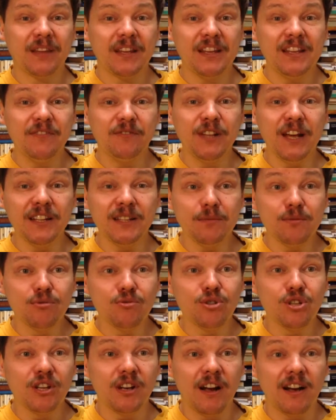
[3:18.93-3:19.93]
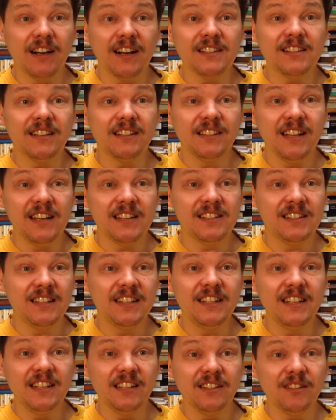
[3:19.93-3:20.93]
и в данном случае как раз одна из
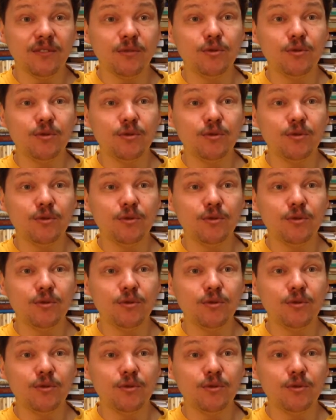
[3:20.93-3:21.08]
легенд,